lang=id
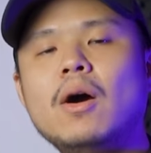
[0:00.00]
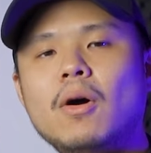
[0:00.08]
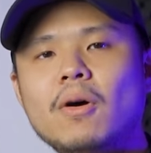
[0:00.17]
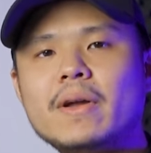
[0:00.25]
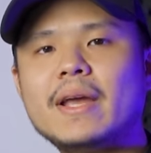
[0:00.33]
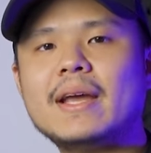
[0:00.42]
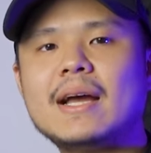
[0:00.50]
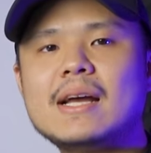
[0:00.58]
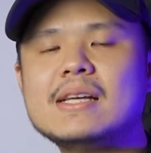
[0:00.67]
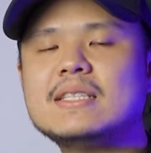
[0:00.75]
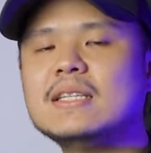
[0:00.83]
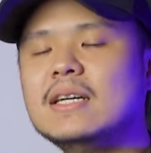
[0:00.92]
Oke okay
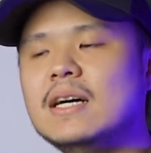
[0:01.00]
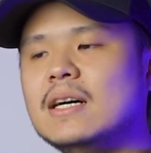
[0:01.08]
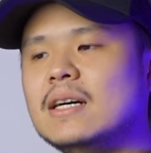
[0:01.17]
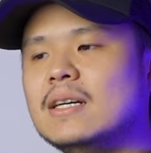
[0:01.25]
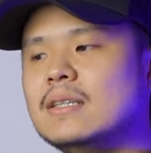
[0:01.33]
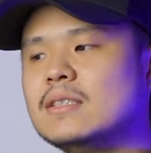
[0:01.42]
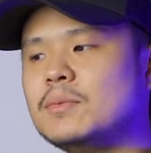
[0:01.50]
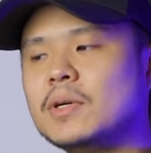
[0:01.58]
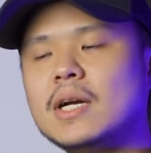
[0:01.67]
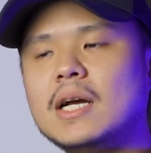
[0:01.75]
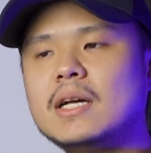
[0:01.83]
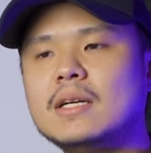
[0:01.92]
guys, uh,
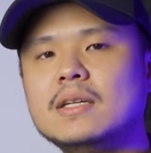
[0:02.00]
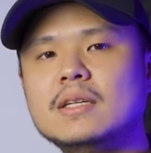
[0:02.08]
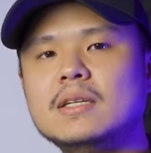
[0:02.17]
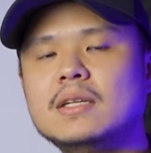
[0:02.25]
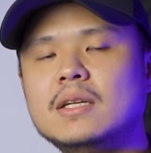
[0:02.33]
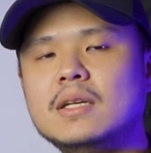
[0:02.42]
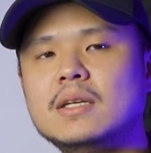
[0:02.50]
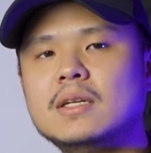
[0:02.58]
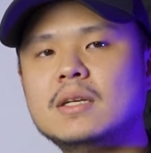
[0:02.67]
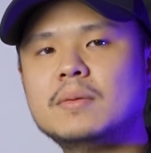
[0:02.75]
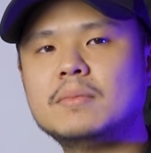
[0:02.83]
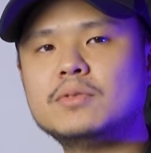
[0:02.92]
semoga
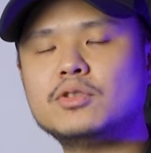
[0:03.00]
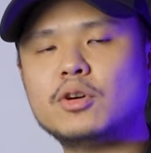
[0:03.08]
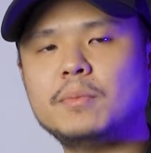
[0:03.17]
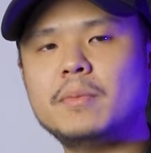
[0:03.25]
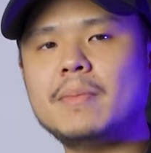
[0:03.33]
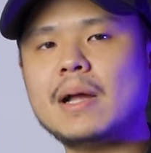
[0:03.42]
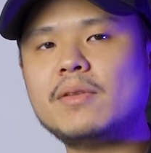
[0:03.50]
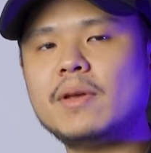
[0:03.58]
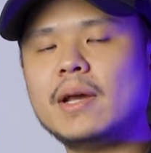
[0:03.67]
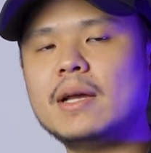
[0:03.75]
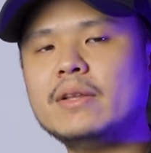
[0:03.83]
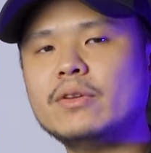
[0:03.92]
cukup membantu
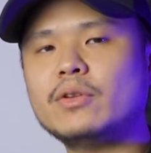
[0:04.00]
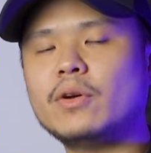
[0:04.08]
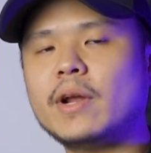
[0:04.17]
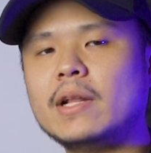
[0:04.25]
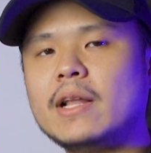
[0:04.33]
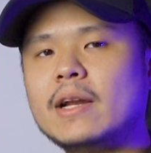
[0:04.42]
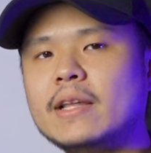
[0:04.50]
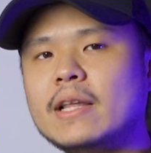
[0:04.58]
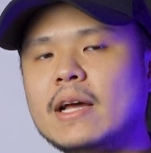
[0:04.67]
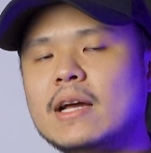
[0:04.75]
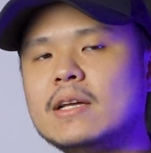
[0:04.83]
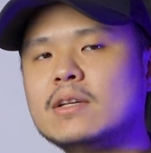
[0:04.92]
ya tutorial dari
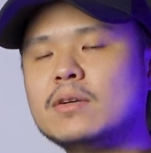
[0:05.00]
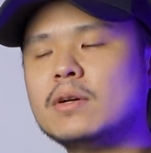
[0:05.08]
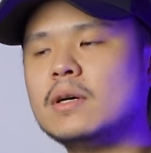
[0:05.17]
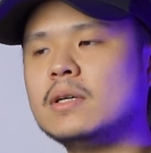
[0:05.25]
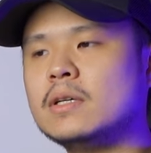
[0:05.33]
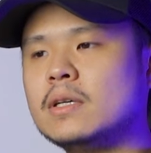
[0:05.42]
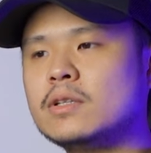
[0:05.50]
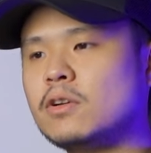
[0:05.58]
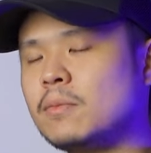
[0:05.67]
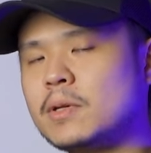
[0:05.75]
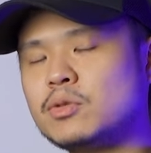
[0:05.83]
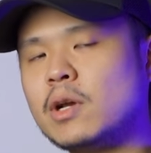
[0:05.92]
kita. Uh,
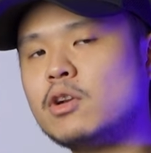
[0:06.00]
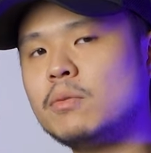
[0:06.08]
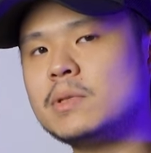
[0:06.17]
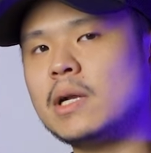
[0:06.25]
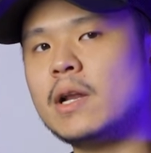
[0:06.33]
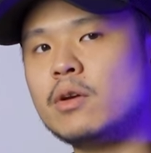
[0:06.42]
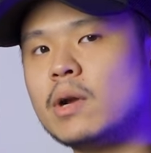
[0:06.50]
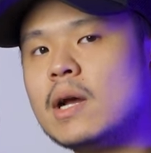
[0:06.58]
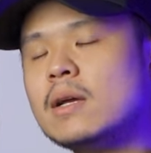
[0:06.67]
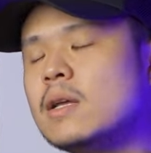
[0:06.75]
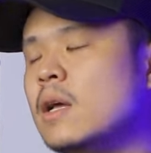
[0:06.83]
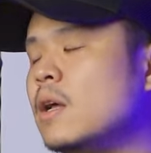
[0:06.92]
tolong masukkan kalau misalnya ada yang kurang.